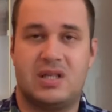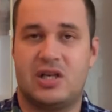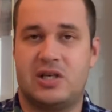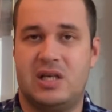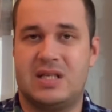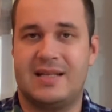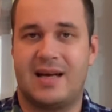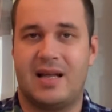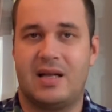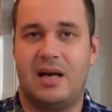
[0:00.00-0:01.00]
сошлись» на
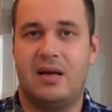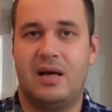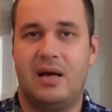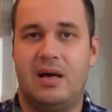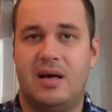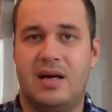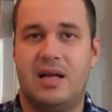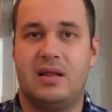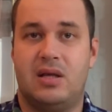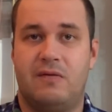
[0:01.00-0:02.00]
канале
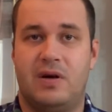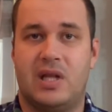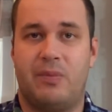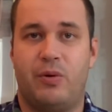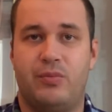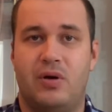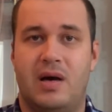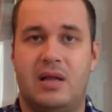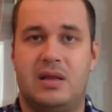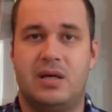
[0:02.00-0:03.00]
НТВ. Напомню,
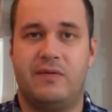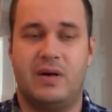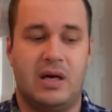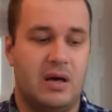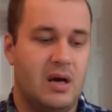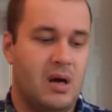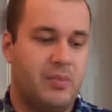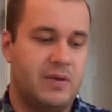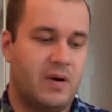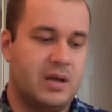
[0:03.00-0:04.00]
НТВ
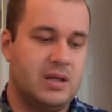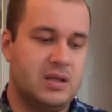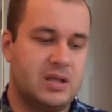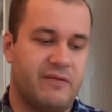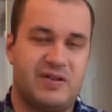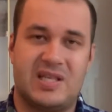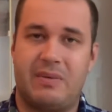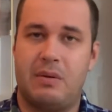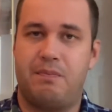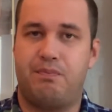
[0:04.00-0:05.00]
превратился в
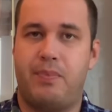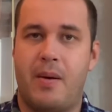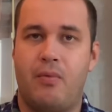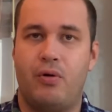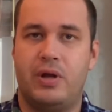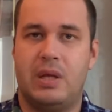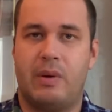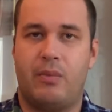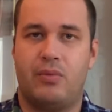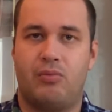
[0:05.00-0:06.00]
самый помойный,
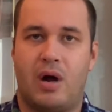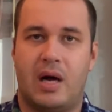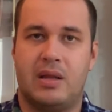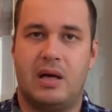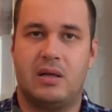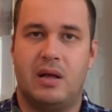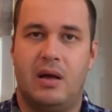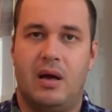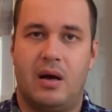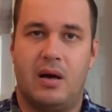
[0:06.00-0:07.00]
по-моему, канал
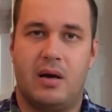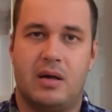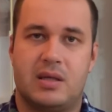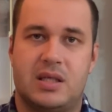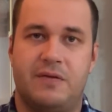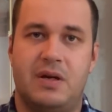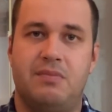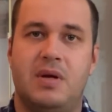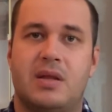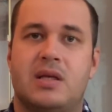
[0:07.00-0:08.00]
а,
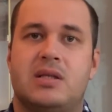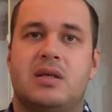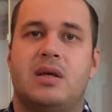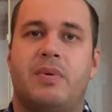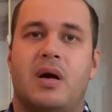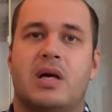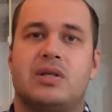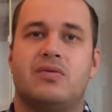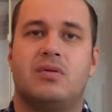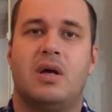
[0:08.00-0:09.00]
современности, где
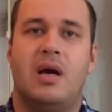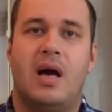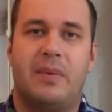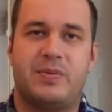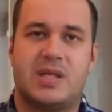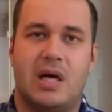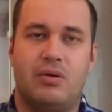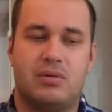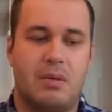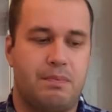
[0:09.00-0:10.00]
показывают
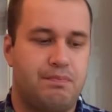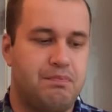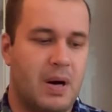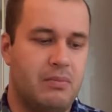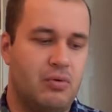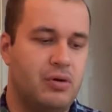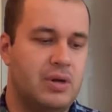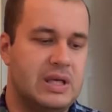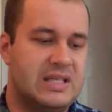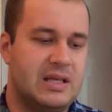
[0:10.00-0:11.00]
абсолютно
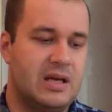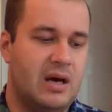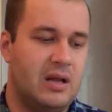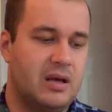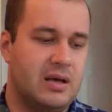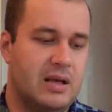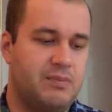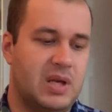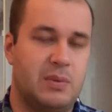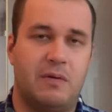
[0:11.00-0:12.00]
помойные сериалы, где
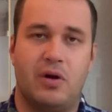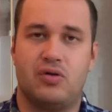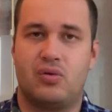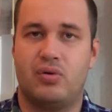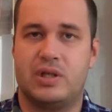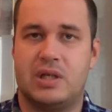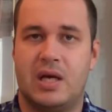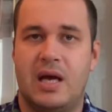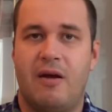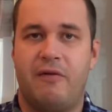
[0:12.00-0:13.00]
перемывают
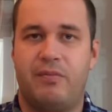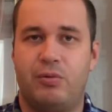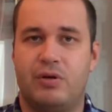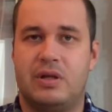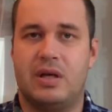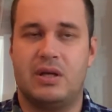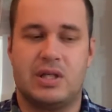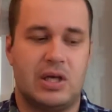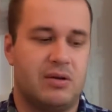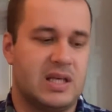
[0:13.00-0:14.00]
кости вплоть, я не
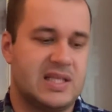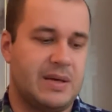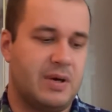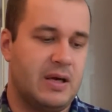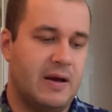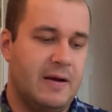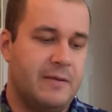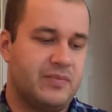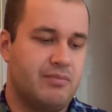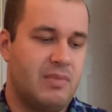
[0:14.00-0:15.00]
знаю, до самой
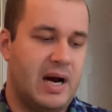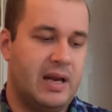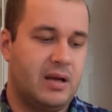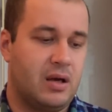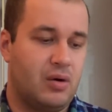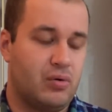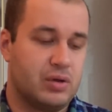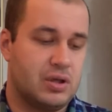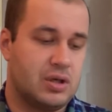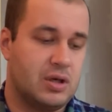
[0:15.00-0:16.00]
маленькой
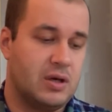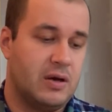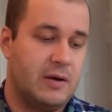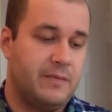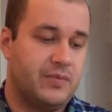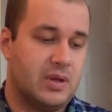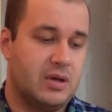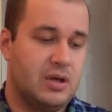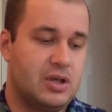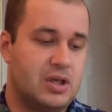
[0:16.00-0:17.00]
косточки Э,
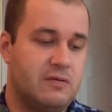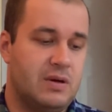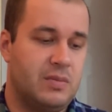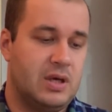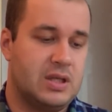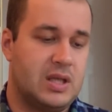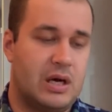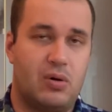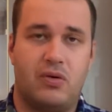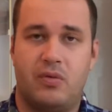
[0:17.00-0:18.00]
и живым, и
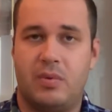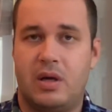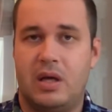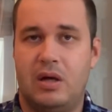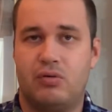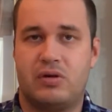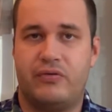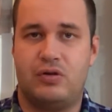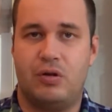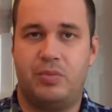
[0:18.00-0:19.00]
здоровым, и уже
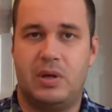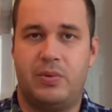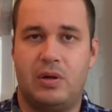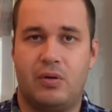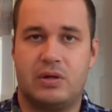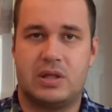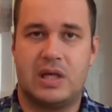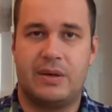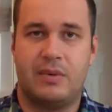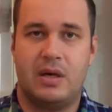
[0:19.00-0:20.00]
все переплелось
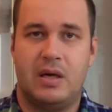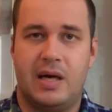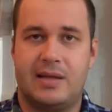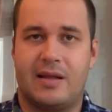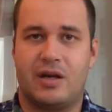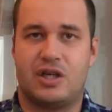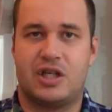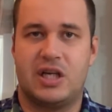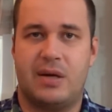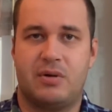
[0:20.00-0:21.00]
там. Этот
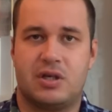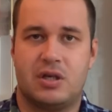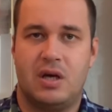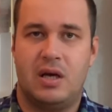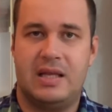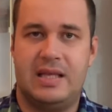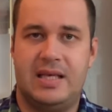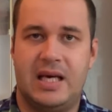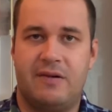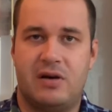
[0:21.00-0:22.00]
шабаш
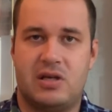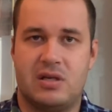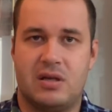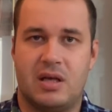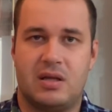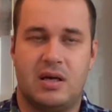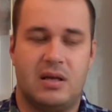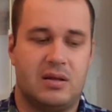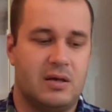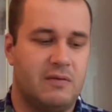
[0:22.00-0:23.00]
дьявольщины над
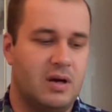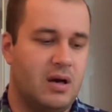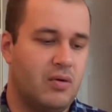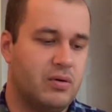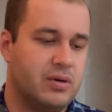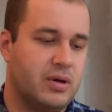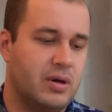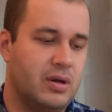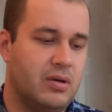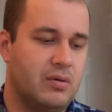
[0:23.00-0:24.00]
НТВ, он,
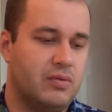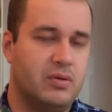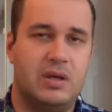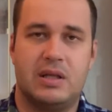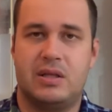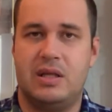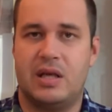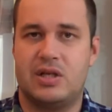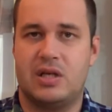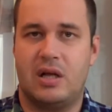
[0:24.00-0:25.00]
и у него нет ни
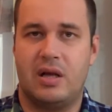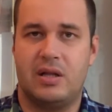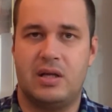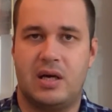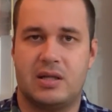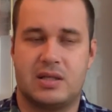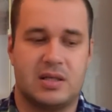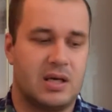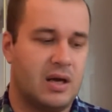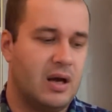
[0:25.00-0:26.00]
начала, ни
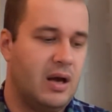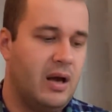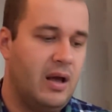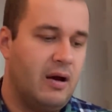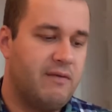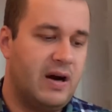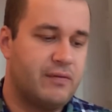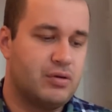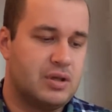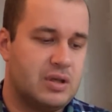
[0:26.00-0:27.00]
конца. В
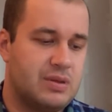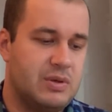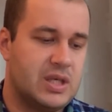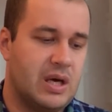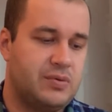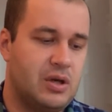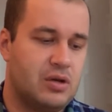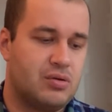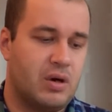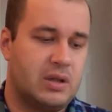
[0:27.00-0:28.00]
августе СМИ
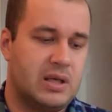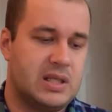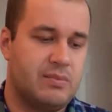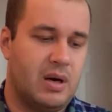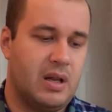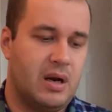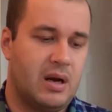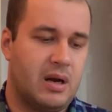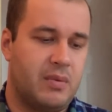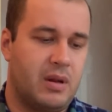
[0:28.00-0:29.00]
сообщили, что актриса больна
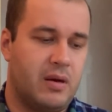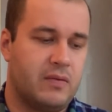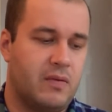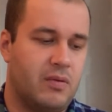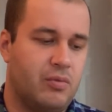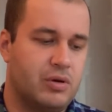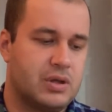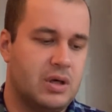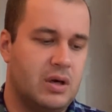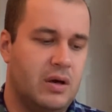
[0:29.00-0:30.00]
раком головного
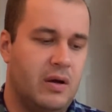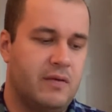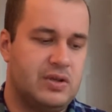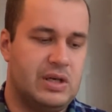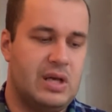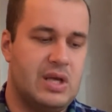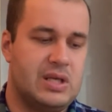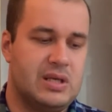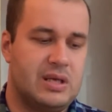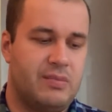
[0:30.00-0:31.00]
мозга. В середине
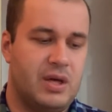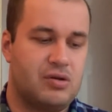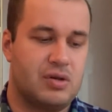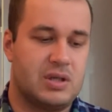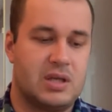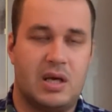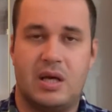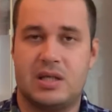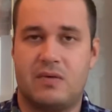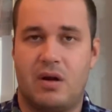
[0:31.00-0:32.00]
сентября же
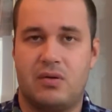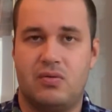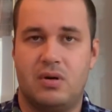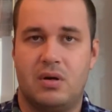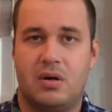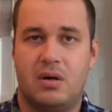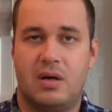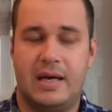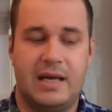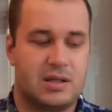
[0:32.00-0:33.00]
состояние Заворотнюк
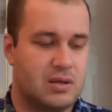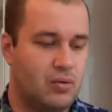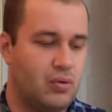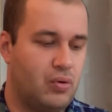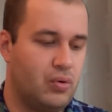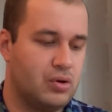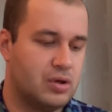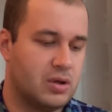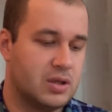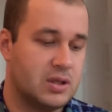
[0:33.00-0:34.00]
резко
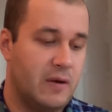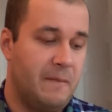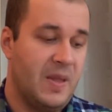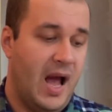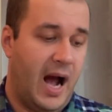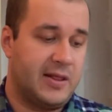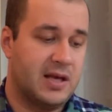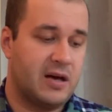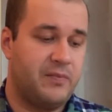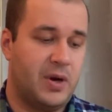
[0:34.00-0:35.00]
ухудшилось.
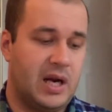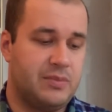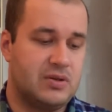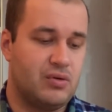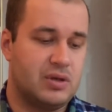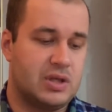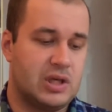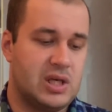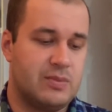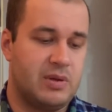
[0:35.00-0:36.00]
Однако в программе «Звезды
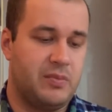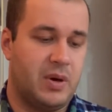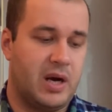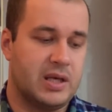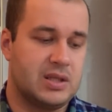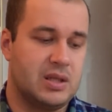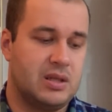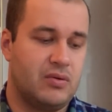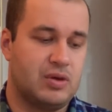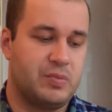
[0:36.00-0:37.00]
сошлись» было показано
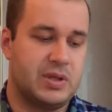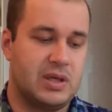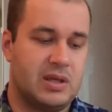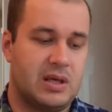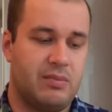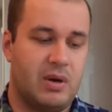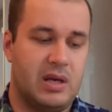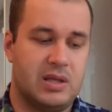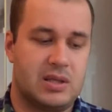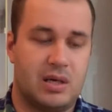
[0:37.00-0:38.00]
интервью с пациенткой
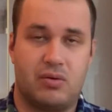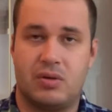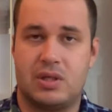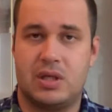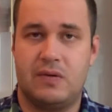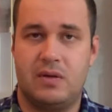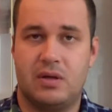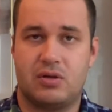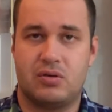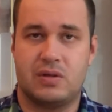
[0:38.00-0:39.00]
больницы, которая
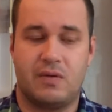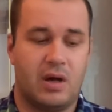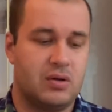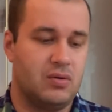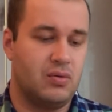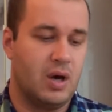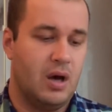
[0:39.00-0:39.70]
заявила, что Заворотнюк